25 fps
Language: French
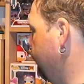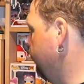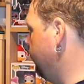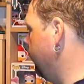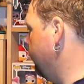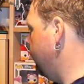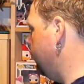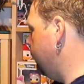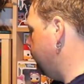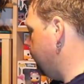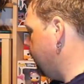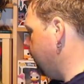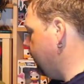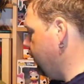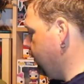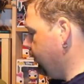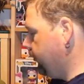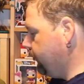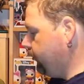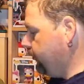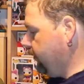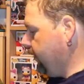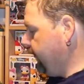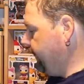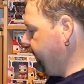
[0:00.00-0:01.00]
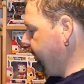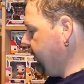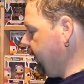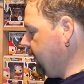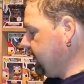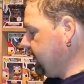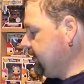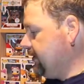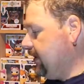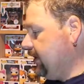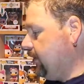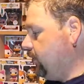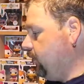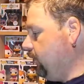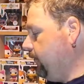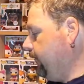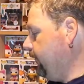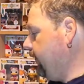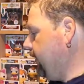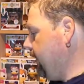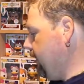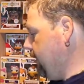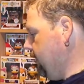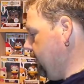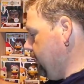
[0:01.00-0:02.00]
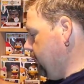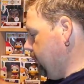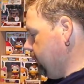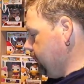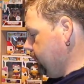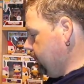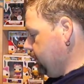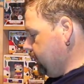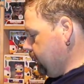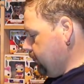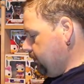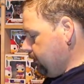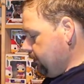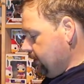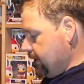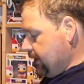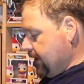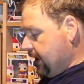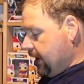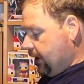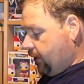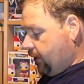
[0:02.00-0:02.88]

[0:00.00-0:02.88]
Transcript: Bon, alors ce qu'on va faire, c'est qu'on va la